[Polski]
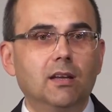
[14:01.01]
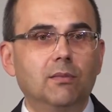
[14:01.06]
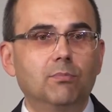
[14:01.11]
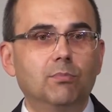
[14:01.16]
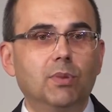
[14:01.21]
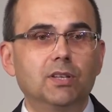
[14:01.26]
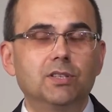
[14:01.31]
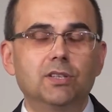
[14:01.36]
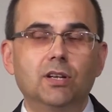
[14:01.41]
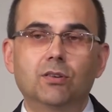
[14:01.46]

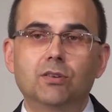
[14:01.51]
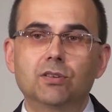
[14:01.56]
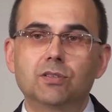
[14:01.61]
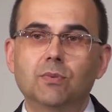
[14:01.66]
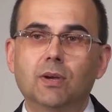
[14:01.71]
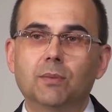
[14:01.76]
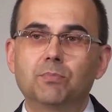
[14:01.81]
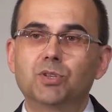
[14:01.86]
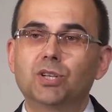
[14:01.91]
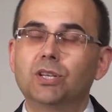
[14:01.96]
będzie
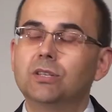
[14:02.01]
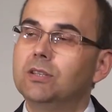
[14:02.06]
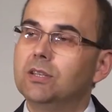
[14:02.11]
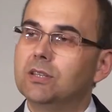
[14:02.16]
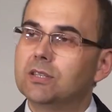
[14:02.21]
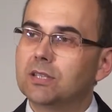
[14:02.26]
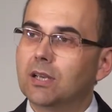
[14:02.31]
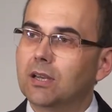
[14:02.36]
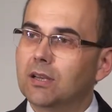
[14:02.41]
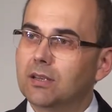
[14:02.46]
rosła
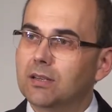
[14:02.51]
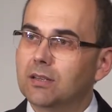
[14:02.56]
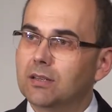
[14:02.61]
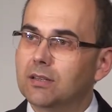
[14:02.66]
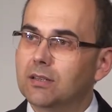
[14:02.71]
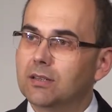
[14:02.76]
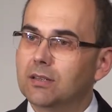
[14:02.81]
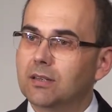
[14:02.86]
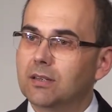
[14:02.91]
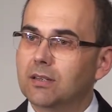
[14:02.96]
pszenica,
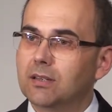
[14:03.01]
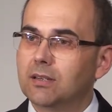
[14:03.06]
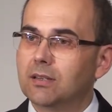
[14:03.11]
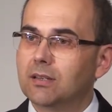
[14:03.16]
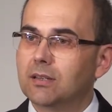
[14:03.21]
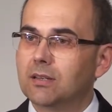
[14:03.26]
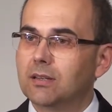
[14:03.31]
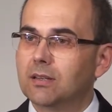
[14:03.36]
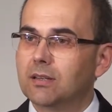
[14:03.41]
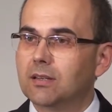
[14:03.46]

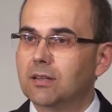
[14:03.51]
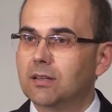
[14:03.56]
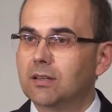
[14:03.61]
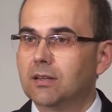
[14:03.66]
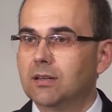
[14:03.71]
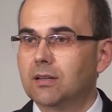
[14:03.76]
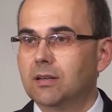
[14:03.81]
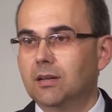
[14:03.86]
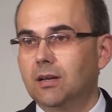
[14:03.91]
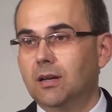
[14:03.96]

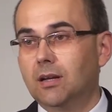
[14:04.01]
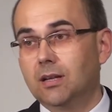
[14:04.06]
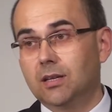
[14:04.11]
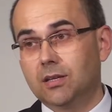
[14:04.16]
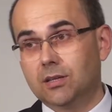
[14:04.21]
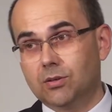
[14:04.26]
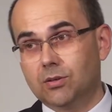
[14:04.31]
ale i